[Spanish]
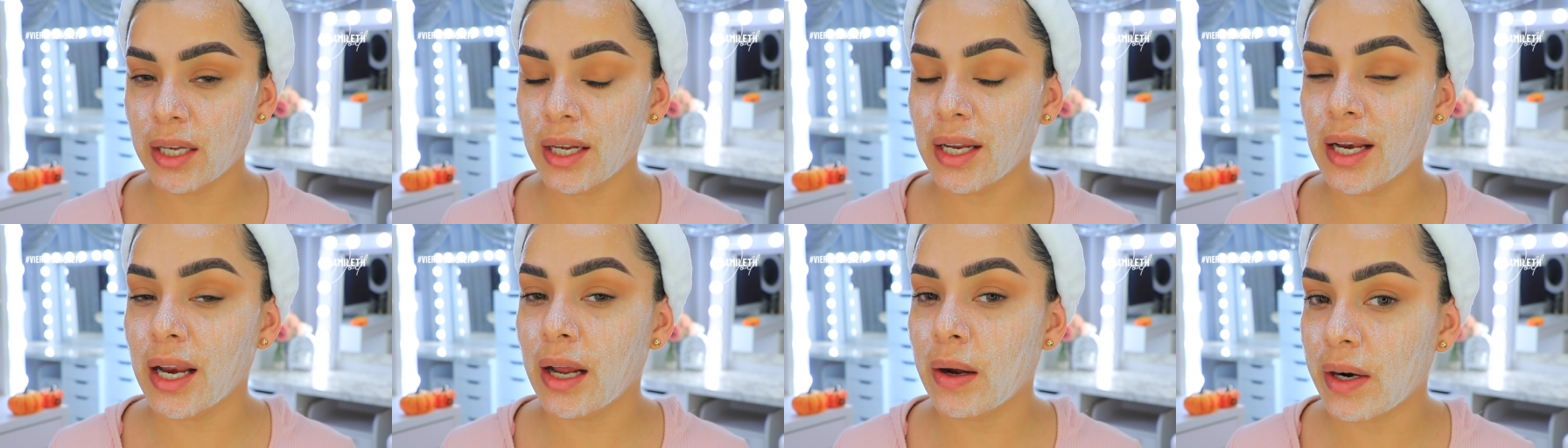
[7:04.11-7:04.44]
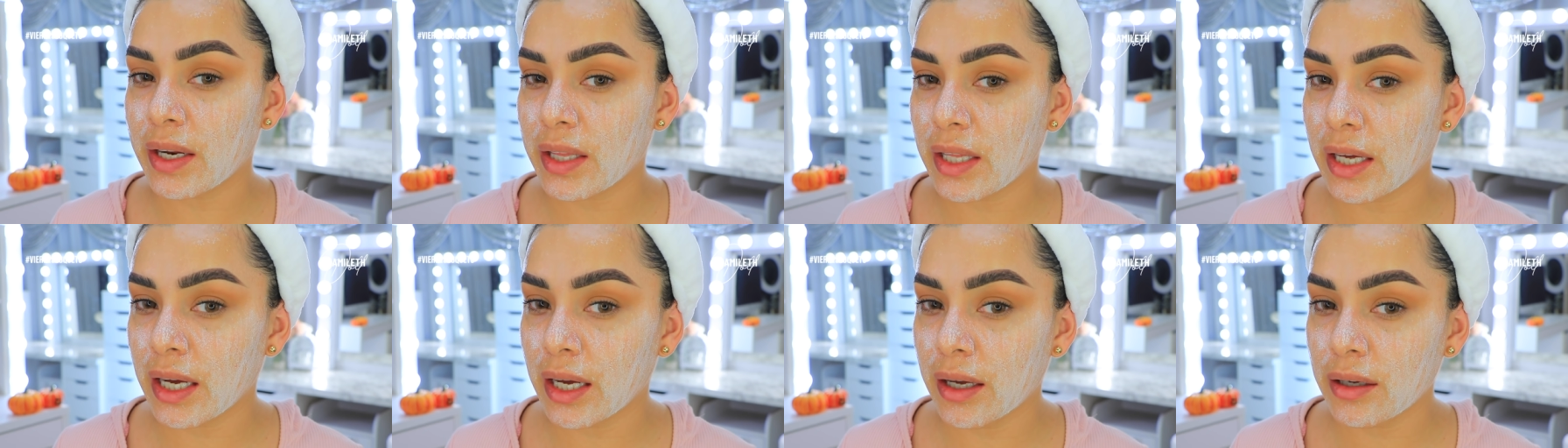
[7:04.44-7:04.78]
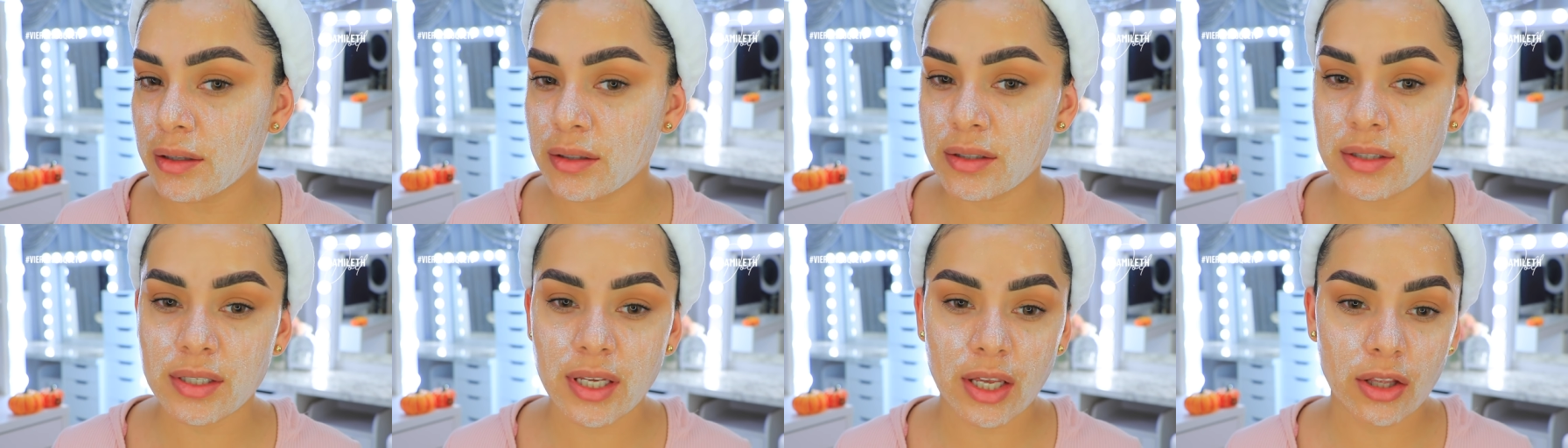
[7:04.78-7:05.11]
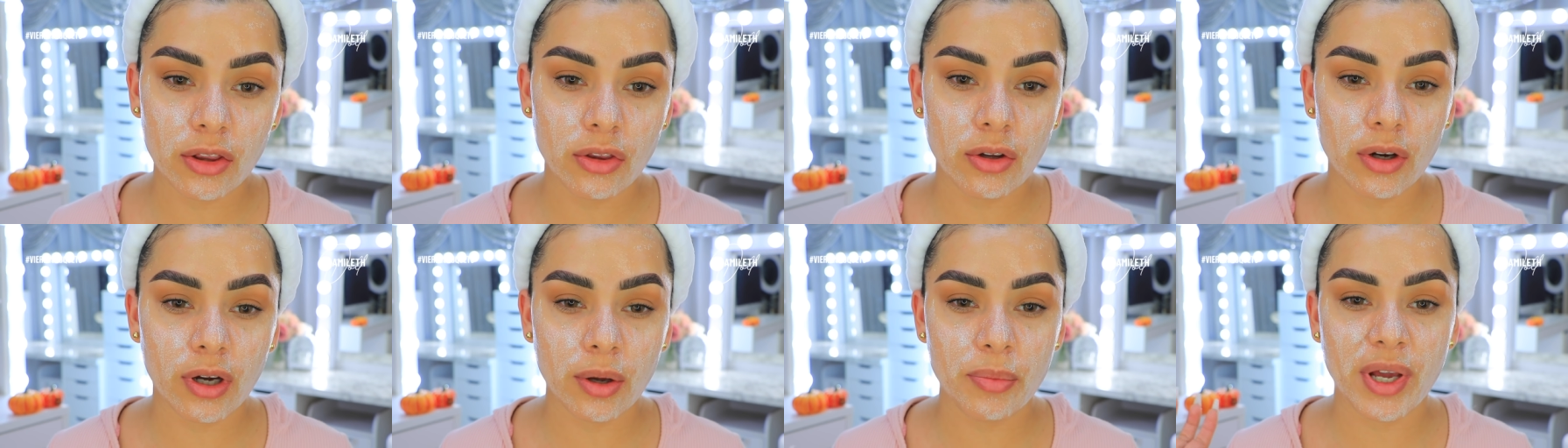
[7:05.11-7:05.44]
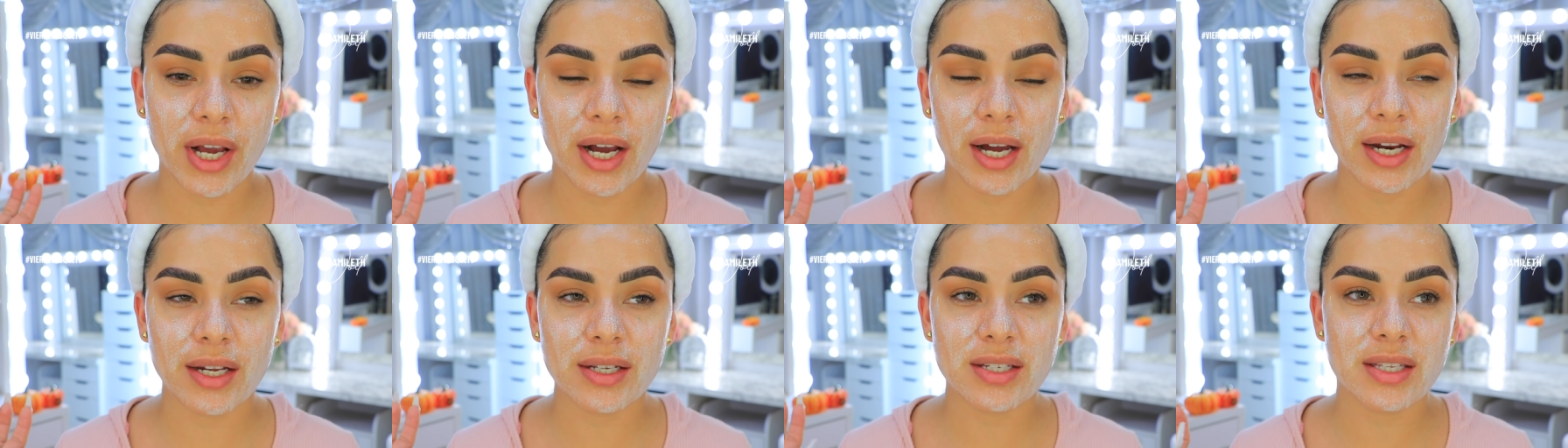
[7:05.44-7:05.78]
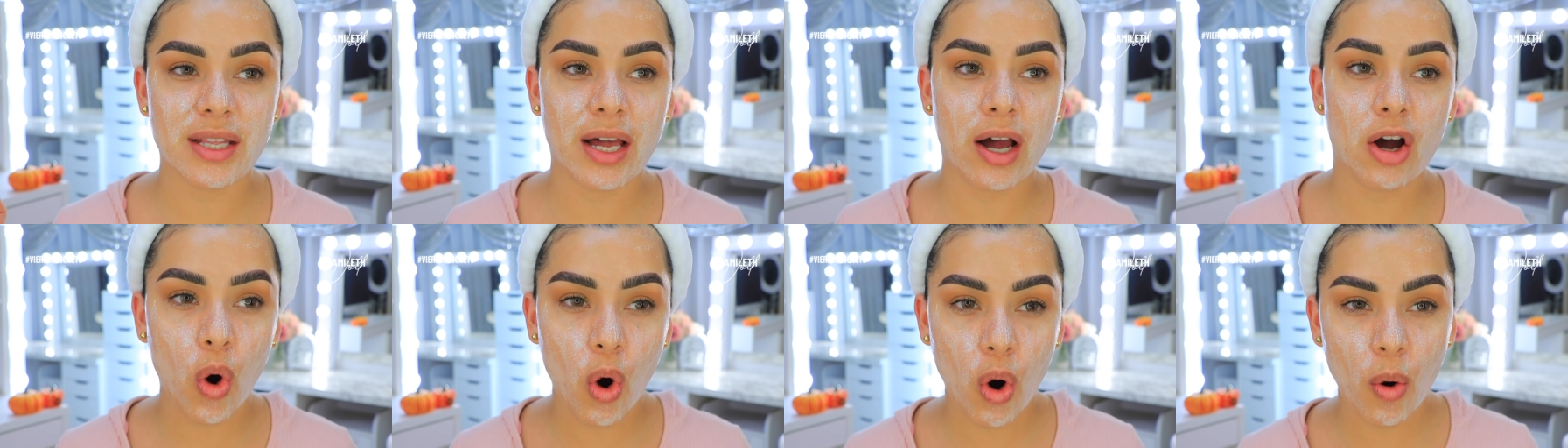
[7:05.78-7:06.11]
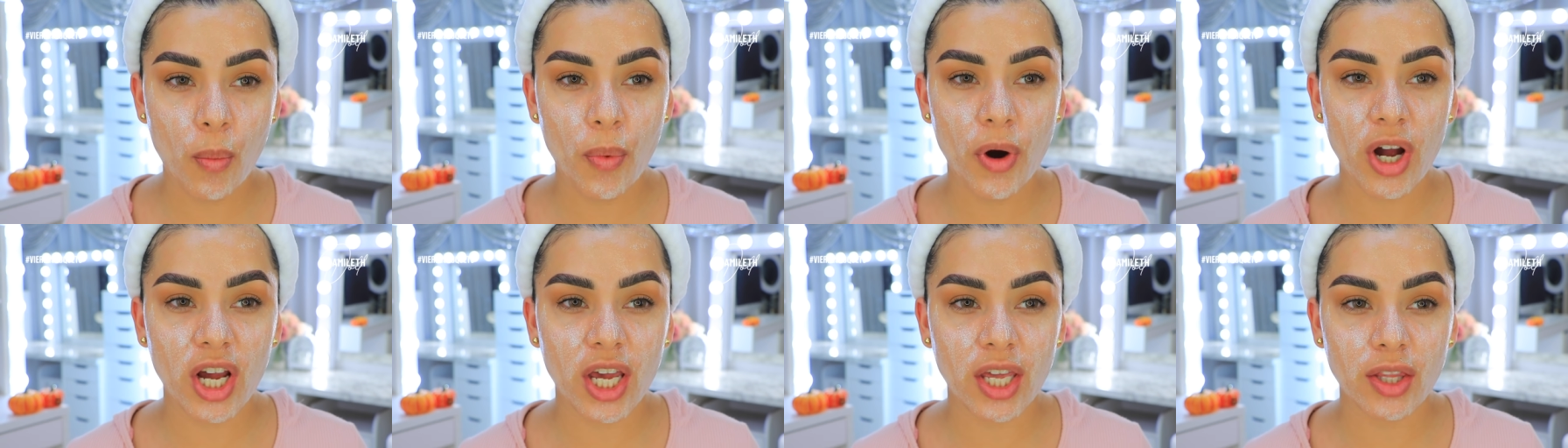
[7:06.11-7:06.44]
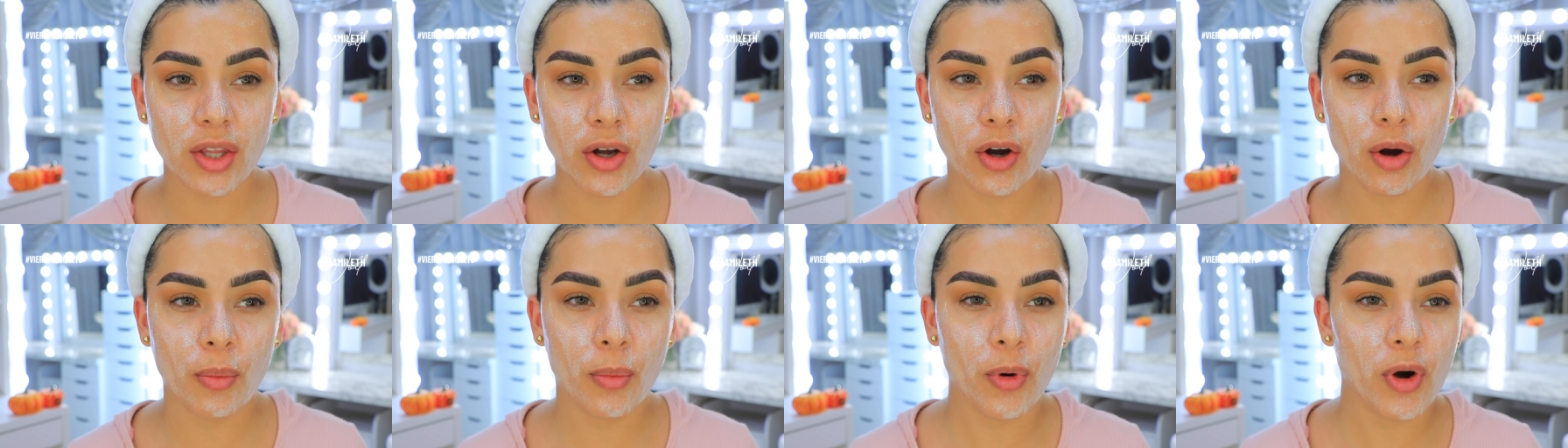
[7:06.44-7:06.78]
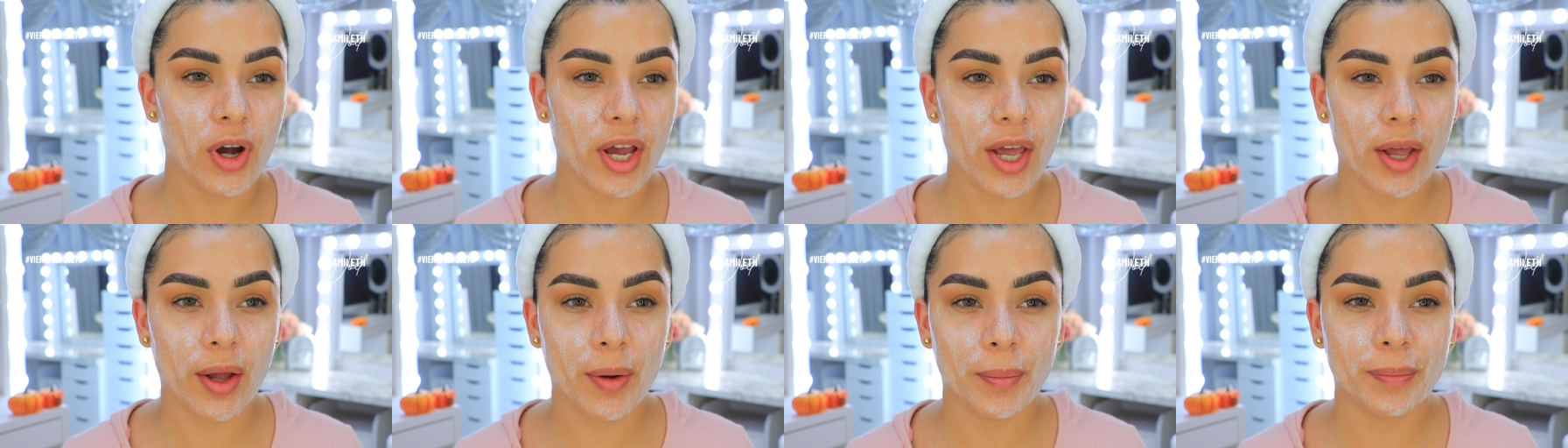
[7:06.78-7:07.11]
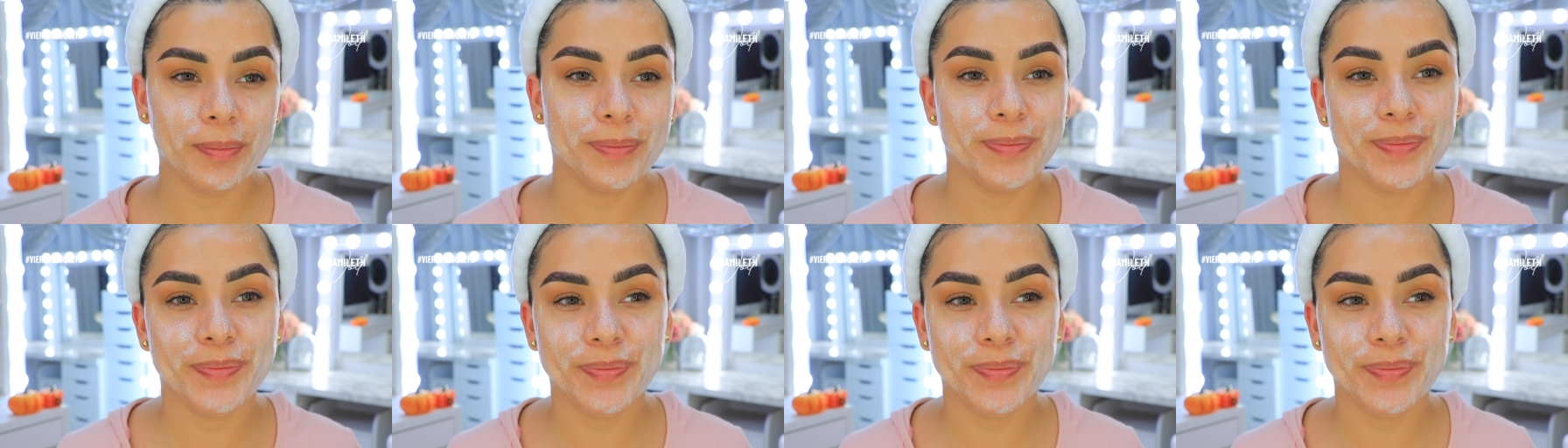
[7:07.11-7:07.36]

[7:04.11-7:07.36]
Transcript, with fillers: y la verdad siento que mi cara está un poquito como que